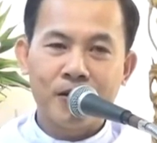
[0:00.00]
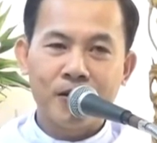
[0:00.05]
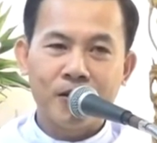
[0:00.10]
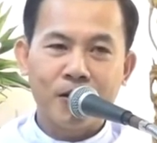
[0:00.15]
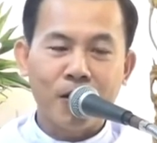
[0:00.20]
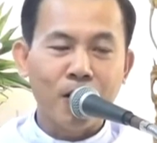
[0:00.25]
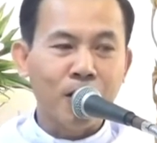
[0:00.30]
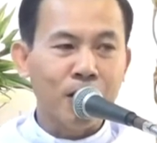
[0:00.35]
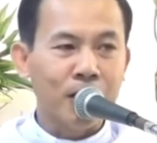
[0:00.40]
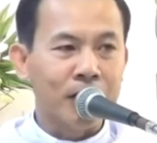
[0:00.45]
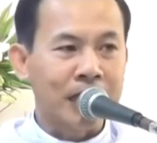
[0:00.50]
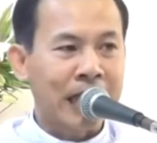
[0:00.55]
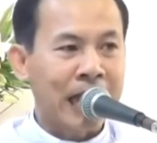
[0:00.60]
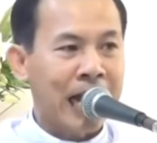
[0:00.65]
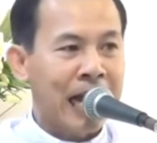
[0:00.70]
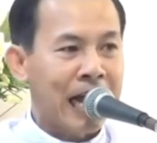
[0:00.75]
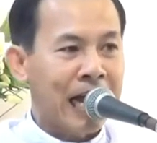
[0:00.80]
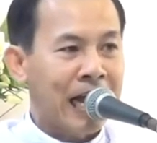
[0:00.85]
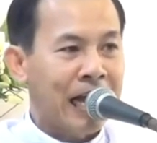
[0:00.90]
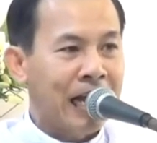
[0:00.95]
Con người
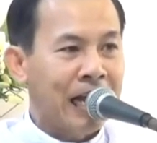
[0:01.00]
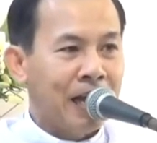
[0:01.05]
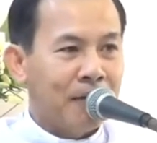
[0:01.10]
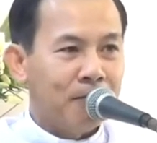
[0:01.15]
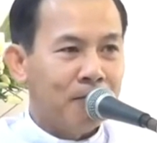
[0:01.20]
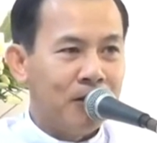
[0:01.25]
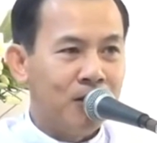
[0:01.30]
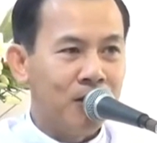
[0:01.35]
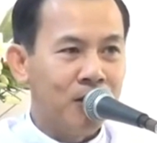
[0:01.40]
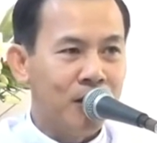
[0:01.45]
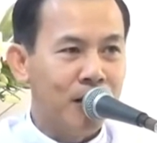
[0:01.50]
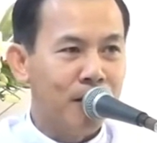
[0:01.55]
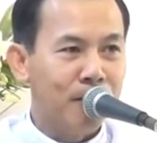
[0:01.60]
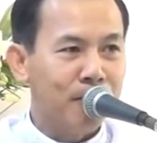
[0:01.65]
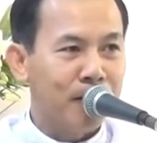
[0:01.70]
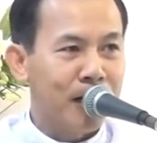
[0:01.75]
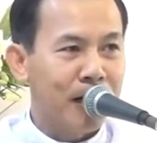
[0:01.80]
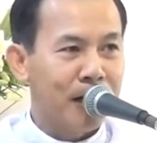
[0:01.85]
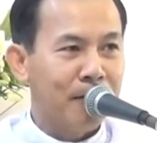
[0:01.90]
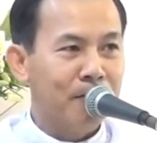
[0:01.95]
ta bị
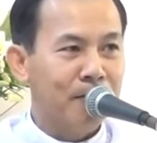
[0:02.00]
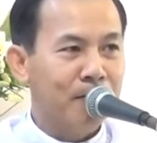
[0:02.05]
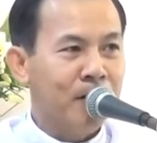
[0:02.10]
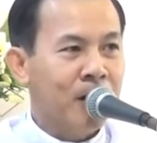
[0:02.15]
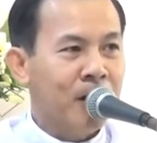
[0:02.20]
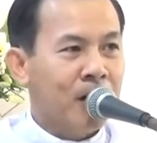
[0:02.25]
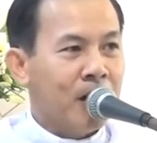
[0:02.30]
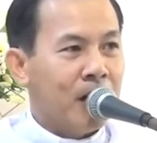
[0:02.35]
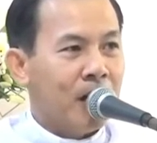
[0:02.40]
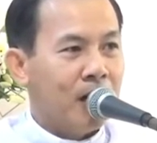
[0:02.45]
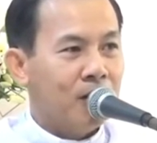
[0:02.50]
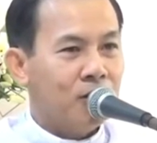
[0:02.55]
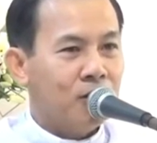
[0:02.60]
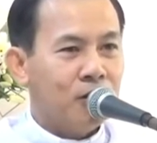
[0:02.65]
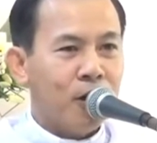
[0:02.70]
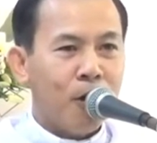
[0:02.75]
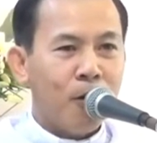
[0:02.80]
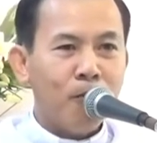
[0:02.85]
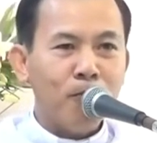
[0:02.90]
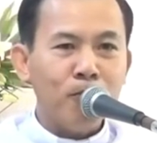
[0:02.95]
chìm nghiễm ở
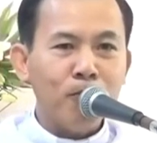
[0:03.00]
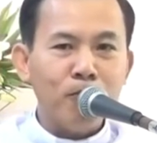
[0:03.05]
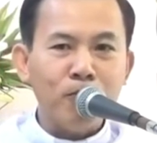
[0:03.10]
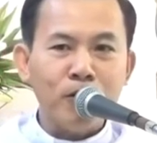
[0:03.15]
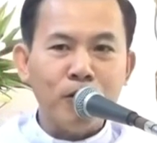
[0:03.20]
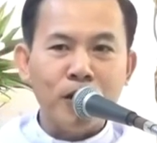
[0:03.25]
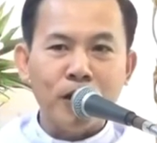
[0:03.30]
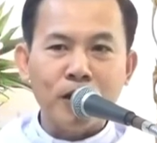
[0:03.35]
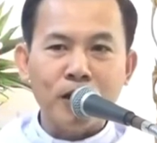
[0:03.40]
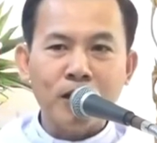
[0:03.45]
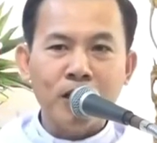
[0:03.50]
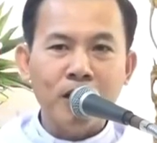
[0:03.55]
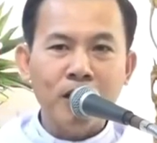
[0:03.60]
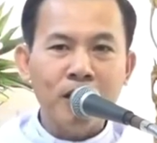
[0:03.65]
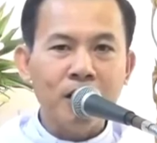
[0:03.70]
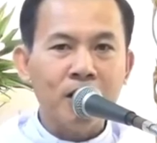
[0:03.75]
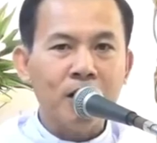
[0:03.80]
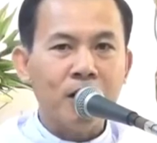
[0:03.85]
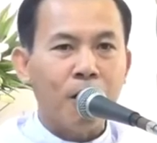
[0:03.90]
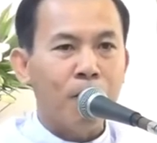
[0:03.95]
trong những thứ
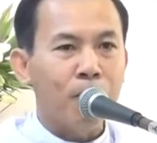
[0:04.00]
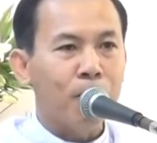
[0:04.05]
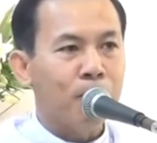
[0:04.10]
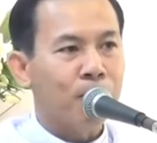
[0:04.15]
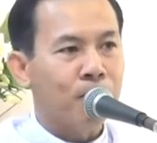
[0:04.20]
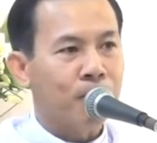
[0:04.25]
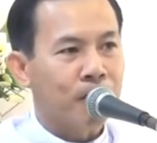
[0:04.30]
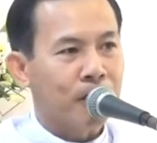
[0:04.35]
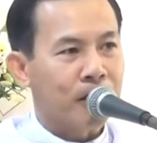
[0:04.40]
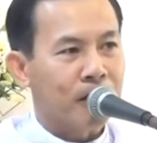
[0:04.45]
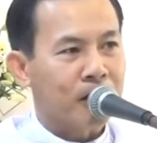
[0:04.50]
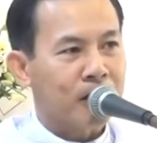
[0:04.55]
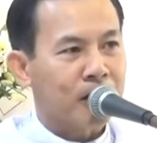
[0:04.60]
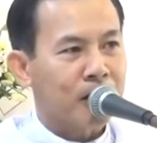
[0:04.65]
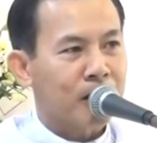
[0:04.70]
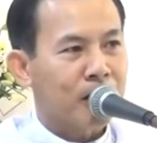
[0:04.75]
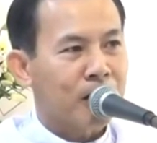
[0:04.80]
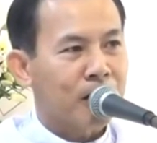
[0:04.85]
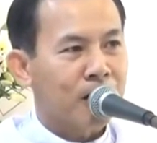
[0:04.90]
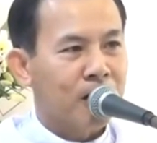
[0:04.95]
công việc
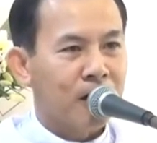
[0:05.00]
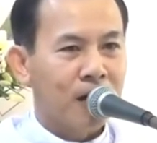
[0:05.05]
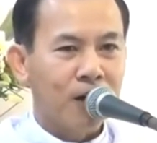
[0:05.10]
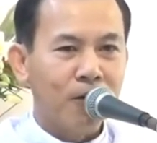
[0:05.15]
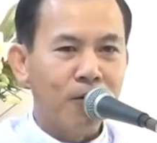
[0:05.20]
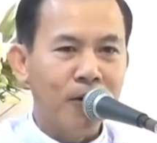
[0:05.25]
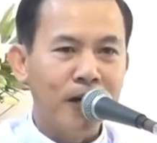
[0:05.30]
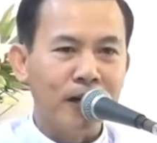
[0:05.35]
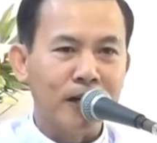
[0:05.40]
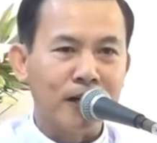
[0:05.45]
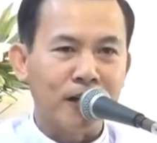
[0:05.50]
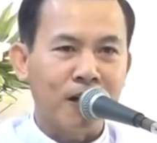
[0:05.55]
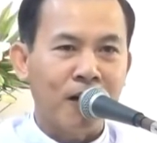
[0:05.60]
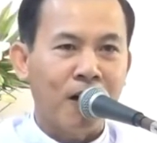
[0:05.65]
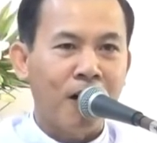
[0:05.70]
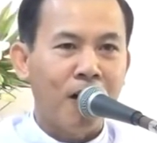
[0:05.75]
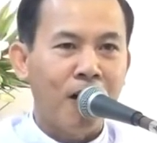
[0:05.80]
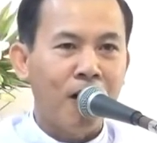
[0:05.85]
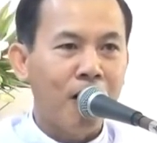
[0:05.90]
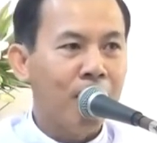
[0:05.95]
hữu hình
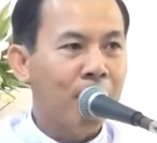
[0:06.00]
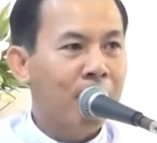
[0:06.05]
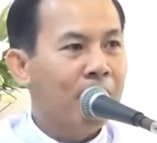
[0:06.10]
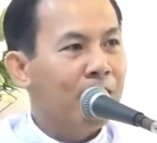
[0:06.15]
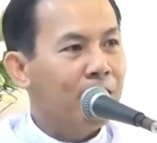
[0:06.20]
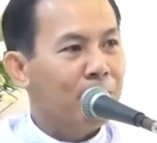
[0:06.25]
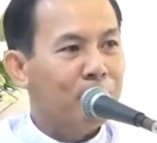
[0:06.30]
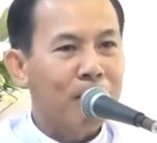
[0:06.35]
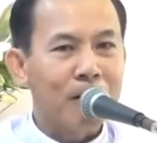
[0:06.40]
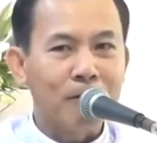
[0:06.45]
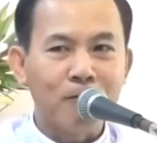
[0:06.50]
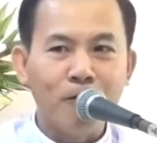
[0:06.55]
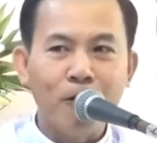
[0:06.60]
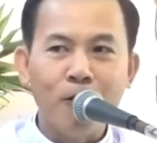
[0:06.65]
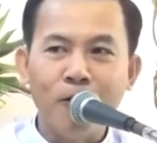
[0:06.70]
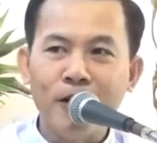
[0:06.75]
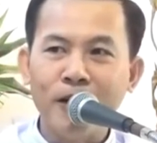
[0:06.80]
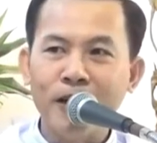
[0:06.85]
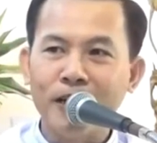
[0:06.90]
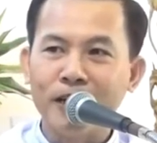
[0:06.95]
có mà
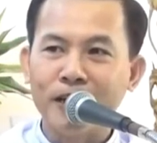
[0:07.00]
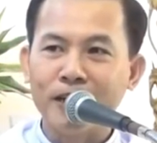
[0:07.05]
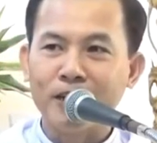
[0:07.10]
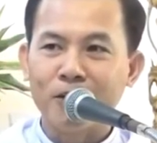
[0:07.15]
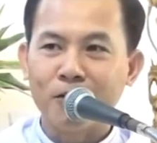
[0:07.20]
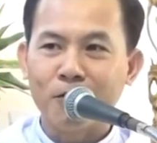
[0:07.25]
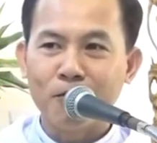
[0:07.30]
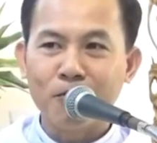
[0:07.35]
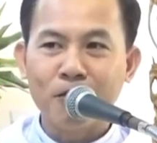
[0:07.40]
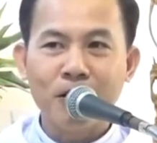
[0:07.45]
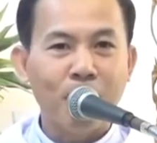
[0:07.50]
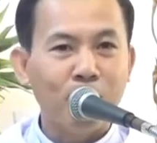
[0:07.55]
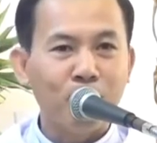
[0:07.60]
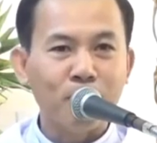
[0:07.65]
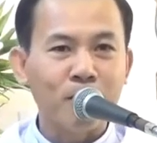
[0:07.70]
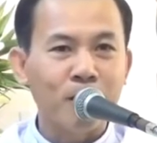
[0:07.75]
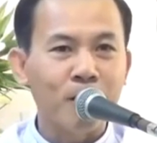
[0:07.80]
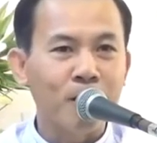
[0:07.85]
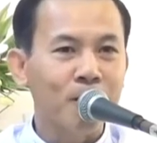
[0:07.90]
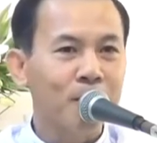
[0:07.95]
vô hình cũng không
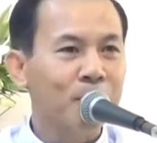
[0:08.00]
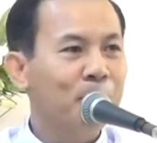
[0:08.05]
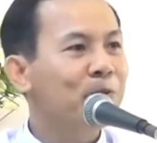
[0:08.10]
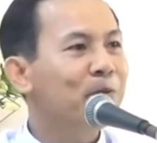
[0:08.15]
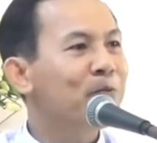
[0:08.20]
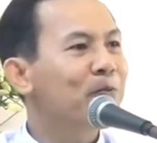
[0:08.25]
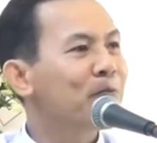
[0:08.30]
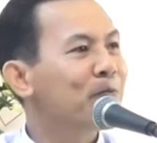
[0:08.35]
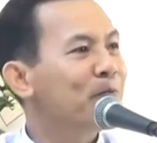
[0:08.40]
thiếu.